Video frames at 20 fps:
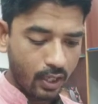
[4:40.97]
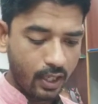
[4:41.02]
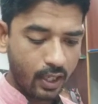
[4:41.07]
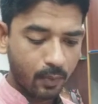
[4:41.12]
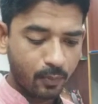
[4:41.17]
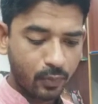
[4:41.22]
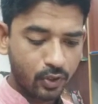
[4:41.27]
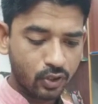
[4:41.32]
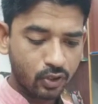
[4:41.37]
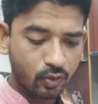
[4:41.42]

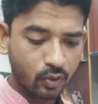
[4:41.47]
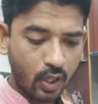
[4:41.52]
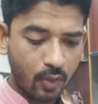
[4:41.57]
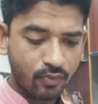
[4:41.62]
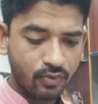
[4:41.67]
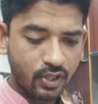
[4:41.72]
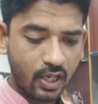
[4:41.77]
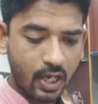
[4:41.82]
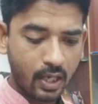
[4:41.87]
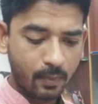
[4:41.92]
एक पर्सन को
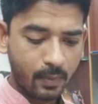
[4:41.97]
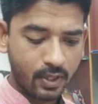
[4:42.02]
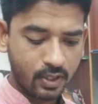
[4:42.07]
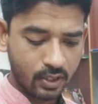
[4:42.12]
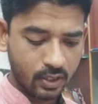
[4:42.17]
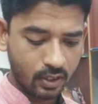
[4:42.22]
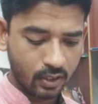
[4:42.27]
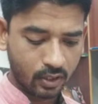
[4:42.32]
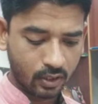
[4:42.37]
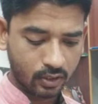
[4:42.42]
आप चार बार
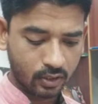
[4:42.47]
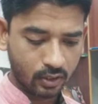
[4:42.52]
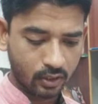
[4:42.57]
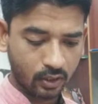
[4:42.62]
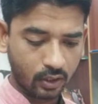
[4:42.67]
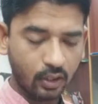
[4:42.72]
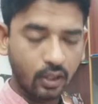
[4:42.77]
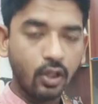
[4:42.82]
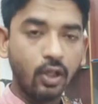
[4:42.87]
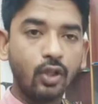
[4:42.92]
सेंड कर
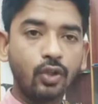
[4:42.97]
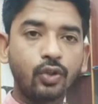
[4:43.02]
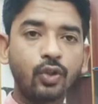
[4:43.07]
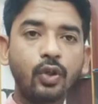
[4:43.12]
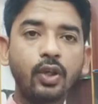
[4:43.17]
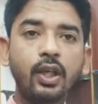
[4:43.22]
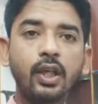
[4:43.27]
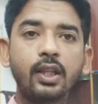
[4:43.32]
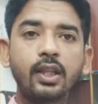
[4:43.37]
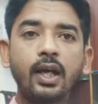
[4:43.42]
सकते हैं
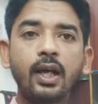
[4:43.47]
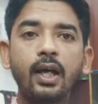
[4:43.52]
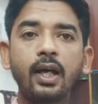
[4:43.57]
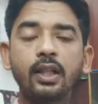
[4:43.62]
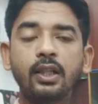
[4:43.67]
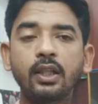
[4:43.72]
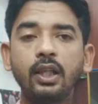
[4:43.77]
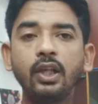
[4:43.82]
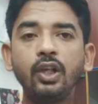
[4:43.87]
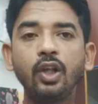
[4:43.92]
तो ये था
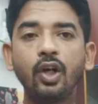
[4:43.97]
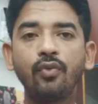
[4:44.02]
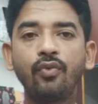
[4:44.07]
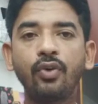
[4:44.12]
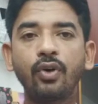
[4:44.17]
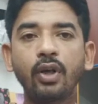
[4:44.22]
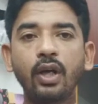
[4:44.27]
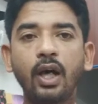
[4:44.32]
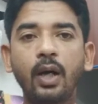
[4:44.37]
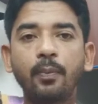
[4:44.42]
तीन
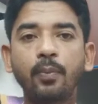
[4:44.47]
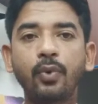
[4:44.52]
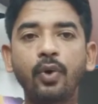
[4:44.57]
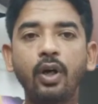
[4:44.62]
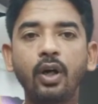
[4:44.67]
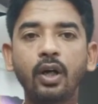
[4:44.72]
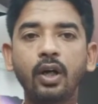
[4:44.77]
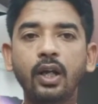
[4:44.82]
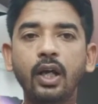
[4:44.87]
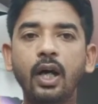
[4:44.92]
ऑफर आप
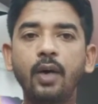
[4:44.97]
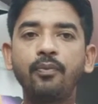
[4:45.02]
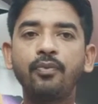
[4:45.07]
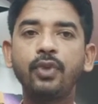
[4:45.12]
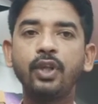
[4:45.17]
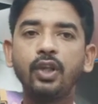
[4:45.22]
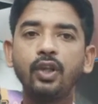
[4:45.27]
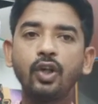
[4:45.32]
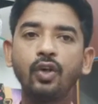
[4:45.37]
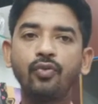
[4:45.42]
अगर आप
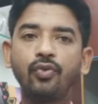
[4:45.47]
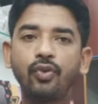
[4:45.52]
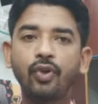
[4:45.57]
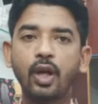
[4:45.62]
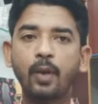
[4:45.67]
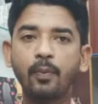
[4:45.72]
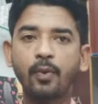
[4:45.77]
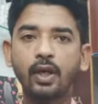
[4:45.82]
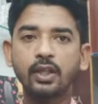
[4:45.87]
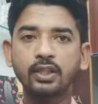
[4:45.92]
तीन ऑफर
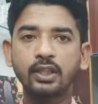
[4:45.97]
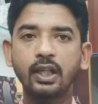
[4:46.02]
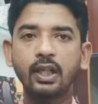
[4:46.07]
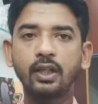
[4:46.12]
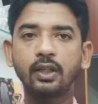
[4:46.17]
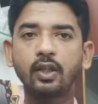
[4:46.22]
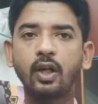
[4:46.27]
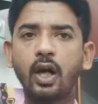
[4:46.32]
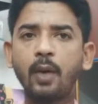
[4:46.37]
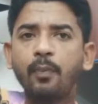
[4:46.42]
आपको अच्छा
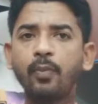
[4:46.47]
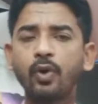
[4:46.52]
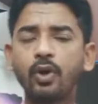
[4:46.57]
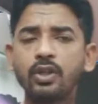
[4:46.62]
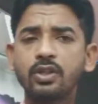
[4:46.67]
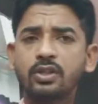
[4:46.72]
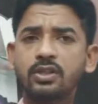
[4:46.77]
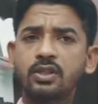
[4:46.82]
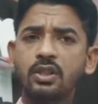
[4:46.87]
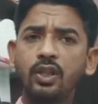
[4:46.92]
लगे तो आप
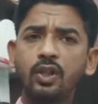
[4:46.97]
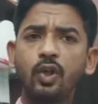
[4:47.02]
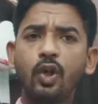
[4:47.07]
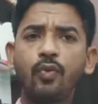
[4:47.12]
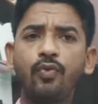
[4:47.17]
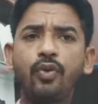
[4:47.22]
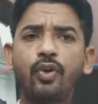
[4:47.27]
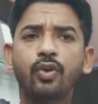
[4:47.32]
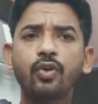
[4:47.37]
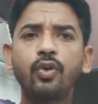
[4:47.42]
इस तीन
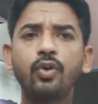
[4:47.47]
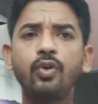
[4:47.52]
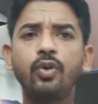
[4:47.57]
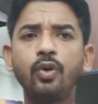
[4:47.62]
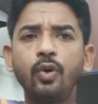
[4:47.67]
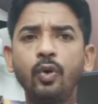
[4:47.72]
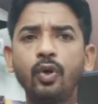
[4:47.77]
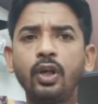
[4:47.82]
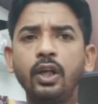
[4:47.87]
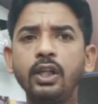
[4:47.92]
ऑफर को
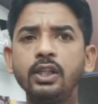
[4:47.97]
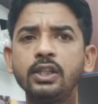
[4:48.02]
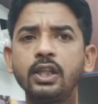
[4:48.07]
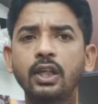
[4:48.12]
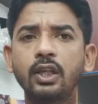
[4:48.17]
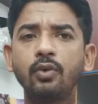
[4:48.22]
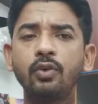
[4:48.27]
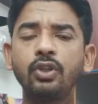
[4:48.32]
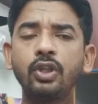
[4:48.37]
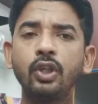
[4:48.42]
लूट लीजिए
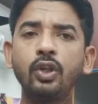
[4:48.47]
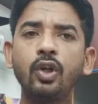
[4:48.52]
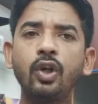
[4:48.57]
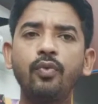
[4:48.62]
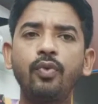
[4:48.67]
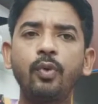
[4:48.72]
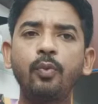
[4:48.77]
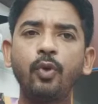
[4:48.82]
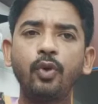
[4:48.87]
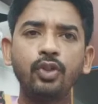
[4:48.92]
क्योंकि तीन
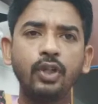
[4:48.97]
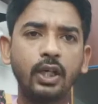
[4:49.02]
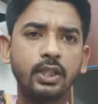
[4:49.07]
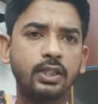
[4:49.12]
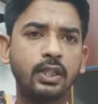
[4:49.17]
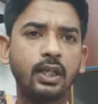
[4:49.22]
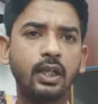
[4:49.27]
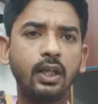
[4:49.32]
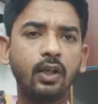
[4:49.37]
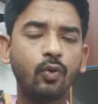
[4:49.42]
ऑफर बहुत
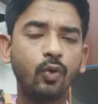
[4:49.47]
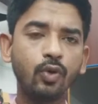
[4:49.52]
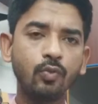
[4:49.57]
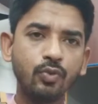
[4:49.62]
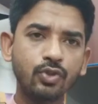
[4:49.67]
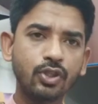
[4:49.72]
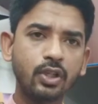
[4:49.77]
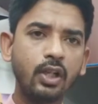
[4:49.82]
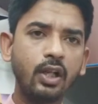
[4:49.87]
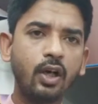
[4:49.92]
आसान है कोई
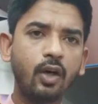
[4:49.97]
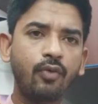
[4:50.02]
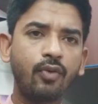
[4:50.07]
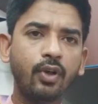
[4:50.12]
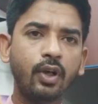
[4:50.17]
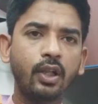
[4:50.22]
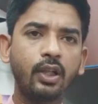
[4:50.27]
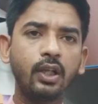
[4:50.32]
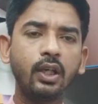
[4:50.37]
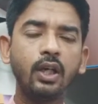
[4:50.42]
मुश्किल
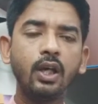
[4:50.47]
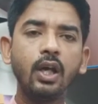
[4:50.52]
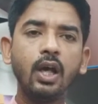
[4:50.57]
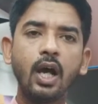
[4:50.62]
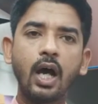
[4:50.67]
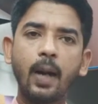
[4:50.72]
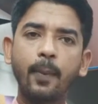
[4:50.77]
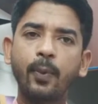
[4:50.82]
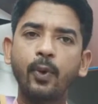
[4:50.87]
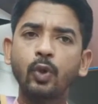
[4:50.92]
ऑफर नहीं है
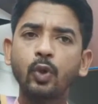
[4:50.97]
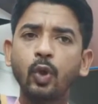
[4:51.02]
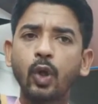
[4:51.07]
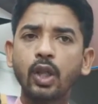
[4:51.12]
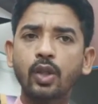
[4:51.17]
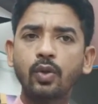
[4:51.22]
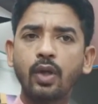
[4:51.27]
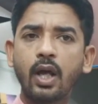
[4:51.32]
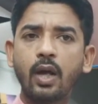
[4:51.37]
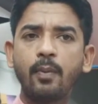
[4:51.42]
आपको
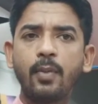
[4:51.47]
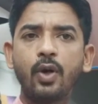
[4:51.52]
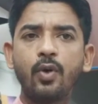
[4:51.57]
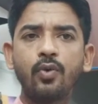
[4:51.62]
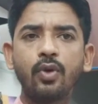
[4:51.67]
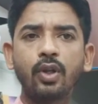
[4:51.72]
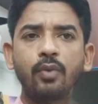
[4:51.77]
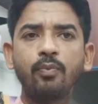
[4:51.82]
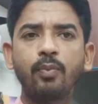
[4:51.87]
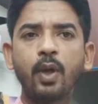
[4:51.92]
थोड़ा थोड़ा
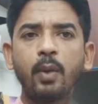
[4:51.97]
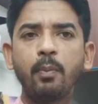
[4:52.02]
अमाउंट ही